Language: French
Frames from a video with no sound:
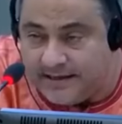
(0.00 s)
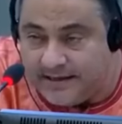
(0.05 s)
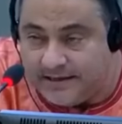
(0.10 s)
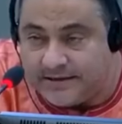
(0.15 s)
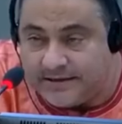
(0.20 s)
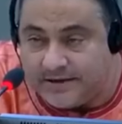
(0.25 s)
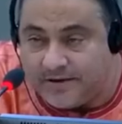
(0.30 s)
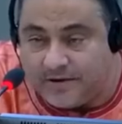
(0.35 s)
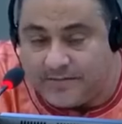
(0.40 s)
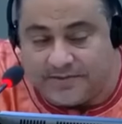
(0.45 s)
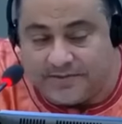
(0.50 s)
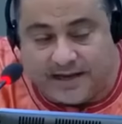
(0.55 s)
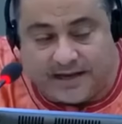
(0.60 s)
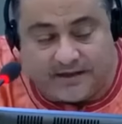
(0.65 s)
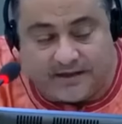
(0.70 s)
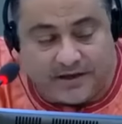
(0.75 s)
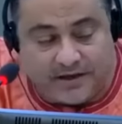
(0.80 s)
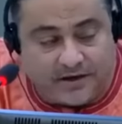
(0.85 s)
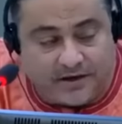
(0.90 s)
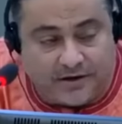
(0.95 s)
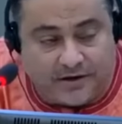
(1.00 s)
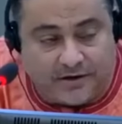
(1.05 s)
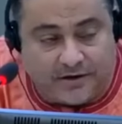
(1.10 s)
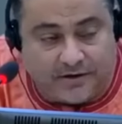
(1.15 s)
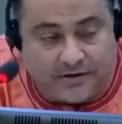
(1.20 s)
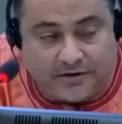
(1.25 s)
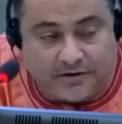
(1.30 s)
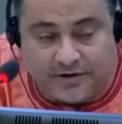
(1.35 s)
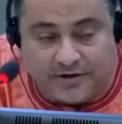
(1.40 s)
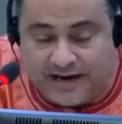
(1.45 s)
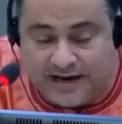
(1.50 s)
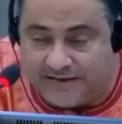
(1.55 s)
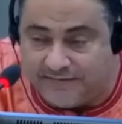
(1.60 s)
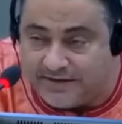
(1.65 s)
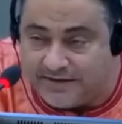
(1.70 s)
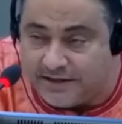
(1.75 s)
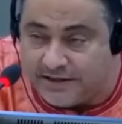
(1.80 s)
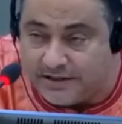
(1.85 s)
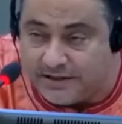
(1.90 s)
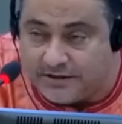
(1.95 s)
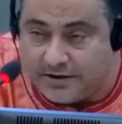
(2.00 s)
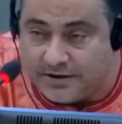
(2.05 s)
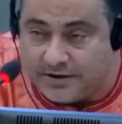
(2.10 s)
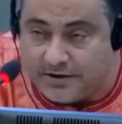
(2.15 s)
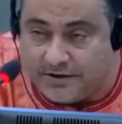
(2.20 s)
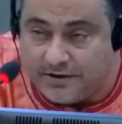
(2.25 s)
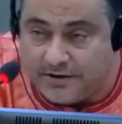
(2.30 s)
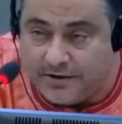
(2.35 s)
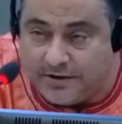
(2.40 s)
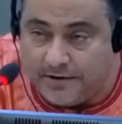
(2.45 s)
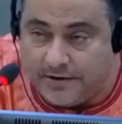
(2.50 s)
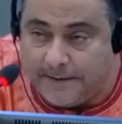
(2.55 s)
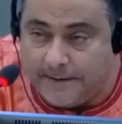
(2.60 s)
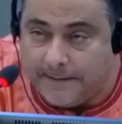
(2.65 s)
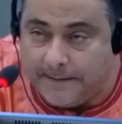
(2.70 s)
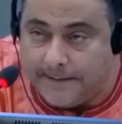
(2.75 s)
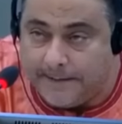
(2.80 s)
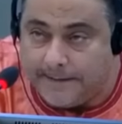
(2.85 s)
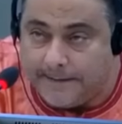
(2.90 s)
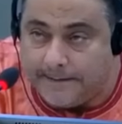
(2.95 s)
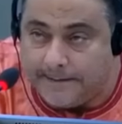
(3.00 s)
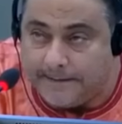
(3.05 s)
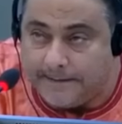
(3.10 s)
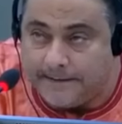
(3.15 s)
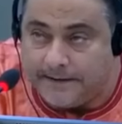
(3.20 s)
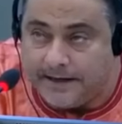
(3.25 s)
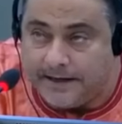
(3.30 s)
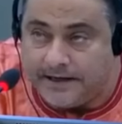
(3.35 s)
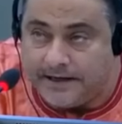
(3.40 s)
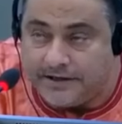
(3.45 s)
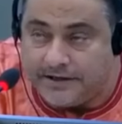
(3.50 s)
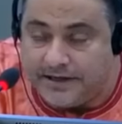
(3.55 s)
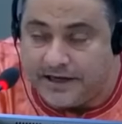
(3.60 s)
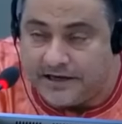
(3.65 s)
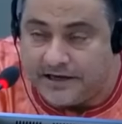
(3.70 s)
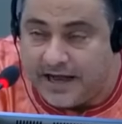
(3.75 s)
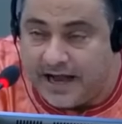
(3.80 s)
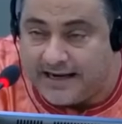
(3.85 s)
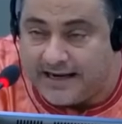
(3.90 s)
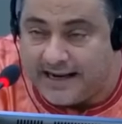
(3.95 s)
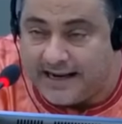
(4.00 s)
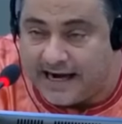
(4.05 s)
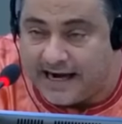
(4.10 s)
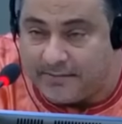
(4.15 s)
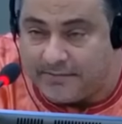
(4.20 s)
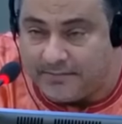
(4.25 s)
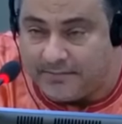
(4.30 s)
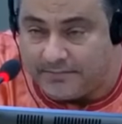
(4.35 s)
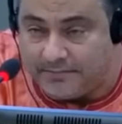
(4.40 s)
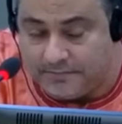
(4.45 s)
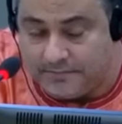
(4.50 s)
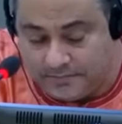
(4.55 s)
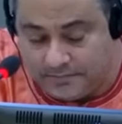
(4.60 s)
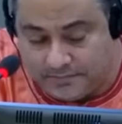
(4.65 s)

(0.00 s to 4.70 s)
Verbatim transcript: C'est comme ça que j'ai reçu la visite euh, des, gens en armes